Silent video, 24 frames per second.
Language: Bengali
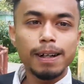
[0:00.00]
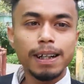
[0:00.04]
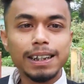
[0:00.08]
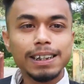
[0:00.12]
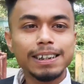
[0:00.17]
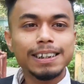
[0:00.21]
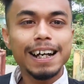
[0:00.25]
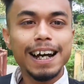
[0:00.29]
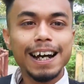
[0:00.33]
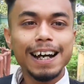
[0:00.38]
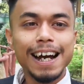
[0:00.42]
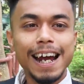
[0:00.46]
পাখির
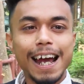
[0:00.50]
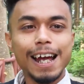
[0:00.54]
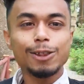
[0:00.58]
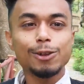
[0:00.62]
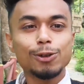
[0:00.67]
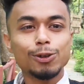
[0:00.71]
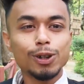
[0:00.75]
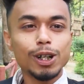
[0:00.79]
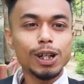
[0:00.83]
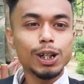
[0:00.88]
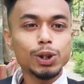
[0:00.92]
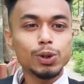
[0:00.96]
ডাক
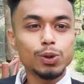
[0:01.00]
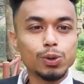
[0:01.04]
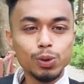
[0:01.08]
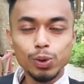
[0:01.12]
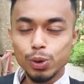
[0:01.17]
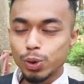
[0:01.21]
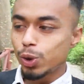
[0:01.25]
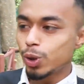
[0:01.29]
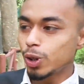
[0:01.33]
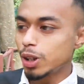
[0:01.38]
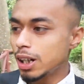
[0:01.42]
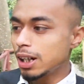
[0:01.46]
এতটা
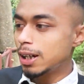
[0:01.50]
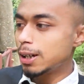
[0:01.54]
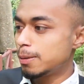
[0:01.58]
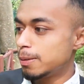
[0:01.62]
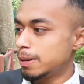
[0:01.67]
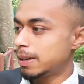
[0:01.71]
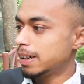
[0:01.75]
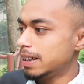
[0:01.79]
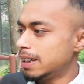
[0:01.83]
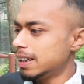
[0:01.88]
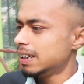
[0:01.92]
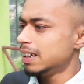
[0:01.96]
সুন্দর না
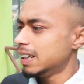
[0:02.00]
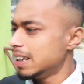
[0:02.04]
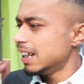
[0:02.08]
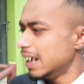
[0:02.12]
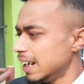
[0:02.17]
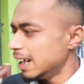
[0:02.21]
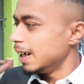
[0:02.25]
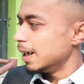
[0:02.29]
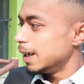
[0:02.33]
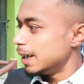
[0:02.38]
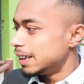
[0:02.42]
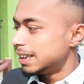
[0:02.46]
মানে
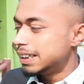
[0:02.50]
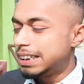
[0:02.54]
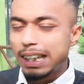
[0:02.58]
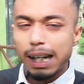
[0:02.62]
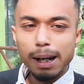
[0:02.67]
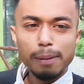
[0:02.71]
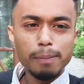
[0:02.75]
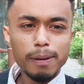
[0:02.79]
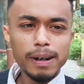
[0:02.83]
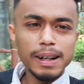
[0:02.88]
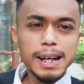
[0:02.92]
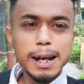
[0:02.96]

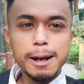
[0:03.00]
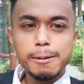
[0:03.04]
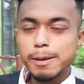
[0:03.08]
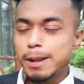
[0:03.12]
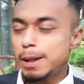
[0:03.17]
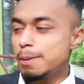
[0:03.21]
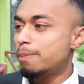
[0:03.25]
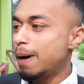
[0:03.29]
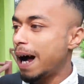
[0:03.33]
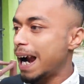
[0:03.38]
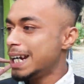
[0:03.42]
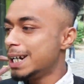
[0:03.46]
টিয়া পাখি
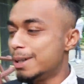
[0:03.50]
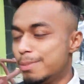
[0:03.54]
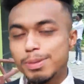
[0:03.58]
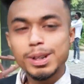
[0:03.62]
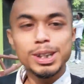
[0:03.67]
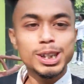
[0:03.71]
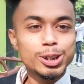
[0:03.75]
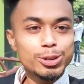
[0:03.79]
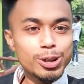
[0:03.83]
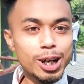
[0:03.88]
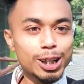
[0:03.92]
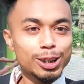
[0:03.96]
আমাদের বাড়ির
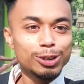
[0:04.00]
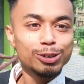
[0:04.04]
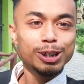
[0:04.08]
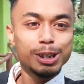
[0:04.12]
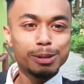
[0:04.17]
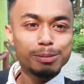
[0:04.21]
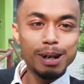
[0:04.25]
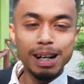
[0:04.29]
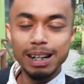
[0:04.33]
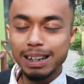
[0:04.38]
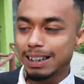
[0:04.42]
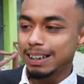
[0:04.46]
পাশেও
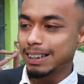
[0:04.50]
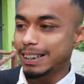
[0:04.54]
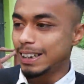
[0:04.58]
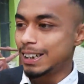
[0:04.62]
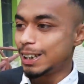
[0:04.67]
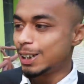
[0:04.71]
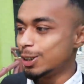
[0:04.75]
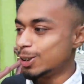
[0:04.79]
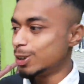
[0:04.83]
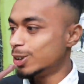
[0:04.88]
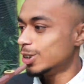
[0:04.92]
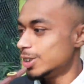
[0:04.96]
একজনের বাড়িতে
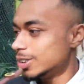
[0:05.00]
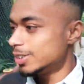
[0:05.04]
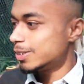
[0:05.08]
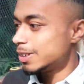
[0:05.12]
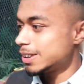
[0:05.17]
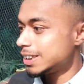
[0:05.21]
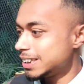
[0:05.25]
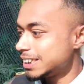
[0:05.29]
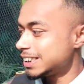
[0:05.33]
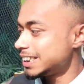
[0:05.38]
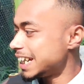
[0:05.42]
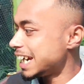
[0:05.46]
ছিল
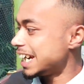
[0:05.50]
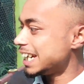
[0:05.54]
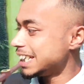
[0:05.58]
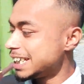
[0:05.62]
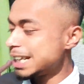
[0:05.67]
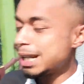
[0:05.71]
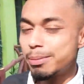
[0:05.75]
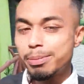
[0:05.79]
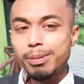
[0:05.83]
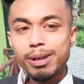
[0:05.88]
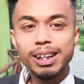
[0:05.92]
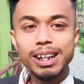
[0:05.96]
মানে সেই
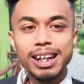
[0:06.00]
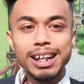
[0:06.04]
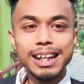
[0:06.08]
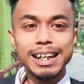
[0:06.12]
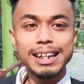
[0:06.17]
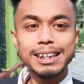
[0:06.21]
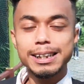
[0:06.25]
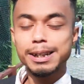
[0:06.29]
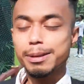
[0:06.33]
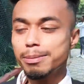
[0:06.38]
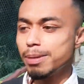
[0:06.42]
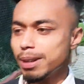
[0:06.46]
টিয়া পাখি আর
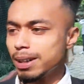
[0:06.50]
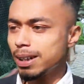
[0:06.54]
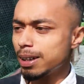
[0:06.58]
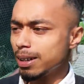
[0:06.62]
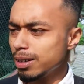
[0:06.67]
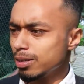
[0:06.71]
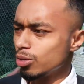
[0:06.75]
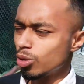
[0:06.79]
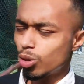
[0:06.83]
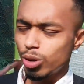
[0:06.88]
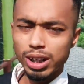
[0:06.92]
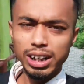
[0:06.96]
এই টিয়া পাখি
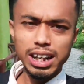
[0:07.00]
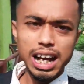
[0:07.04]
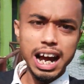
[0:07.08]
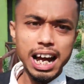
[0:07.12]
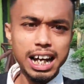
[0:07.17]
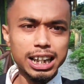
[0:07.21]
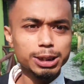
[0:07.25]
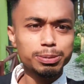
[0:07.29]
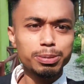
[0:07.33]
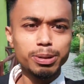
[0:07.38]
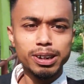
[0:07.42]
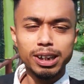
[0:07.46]
অনেক
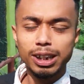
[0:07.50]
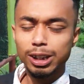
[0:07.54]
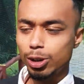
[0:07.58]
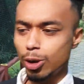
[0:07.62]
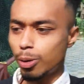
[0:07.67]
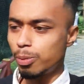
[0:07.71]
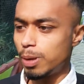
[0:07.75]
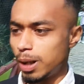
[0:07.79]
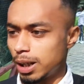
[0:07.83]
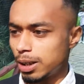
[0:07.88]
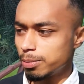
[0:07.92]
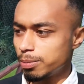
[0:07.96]
আকাশ পাতাল
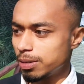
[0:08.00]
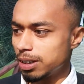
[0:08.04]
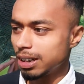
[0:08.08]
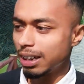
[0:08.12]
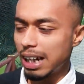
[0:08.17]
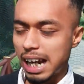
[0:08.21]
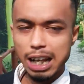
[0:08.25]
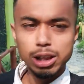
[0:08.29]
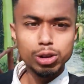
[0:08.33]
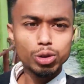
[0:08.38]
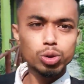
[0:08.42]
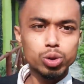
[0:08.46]
তফাত মানে
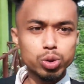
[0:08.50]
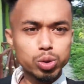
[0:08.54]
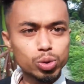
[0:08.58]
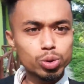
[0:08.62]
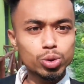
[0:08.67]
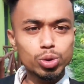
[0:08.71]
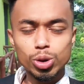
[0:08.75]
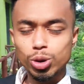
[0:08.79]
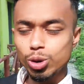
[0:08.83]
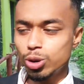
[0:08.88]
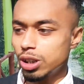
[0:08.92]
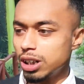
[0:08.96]
এত
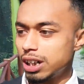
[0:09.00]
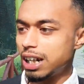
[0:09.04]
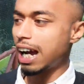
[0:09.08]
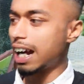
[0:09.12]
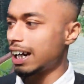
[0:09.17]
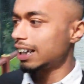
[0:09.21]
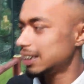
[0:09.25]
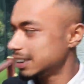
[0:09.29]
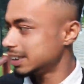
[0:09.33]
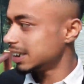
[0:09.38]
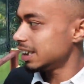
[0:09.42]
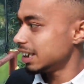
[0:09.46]
সুন্দর করে
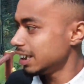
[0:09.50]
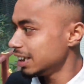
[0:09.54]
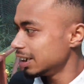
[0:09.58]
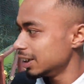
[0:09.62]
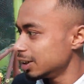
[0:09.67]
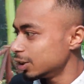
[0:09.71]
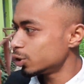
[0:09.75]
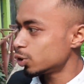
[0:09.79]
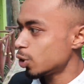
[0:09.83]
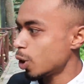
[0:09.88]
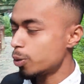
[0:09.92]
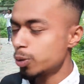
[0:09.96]
ডাকছে
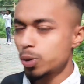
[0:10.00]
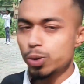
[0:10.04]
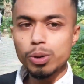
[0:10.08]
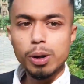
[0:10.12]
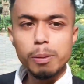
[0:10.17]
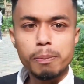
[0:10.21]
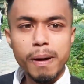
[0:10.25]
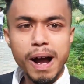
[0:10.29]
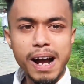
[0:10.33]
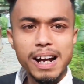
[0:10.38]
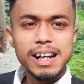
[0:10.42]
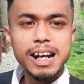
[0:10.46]
সব
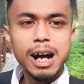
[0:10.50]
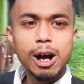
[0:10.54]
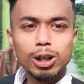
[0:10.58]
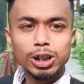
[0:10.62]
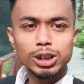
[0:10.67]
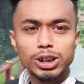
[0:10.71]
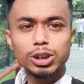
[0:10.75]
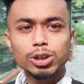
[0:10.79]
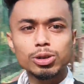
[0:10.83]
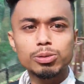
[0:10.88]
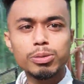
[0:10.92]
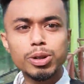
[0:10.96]
সময় পাখির
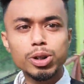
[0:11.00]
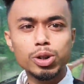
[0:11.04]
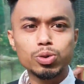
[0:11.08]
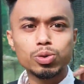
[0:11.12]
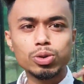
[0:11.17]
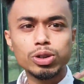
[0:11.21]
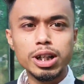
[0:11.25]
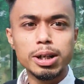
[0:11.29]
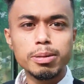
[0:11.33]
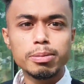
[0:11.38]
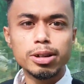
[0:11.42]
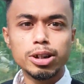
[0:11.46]
আওয়াজটা তোমরা
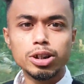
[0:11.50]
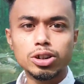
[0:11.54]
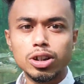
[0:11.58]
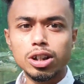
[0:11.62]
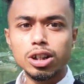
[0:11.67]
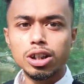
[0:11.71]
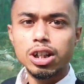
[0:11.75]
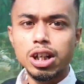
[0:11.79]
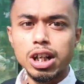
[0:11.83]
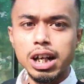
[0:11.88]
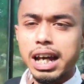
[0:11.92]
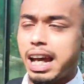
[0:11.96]
শুনতেই পাচ্ছ
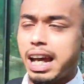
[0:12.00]
আর